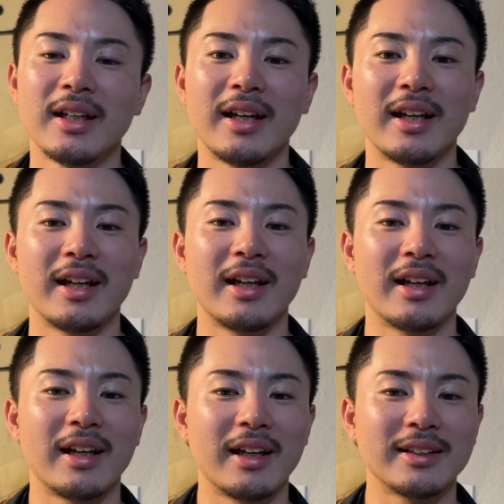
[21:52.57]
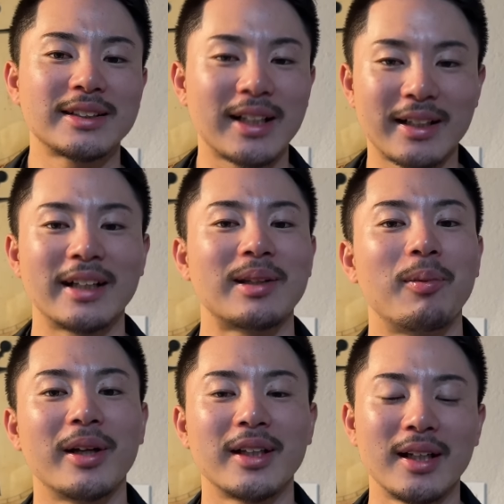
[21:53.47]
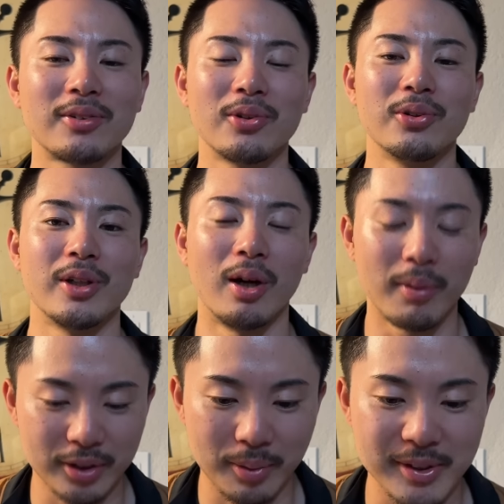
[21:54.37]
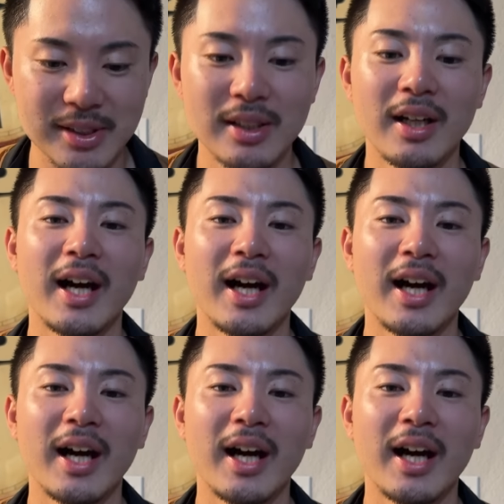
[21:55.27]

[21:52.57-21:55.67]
えー、しっかり勝ってもらいたいなというふうに思っております。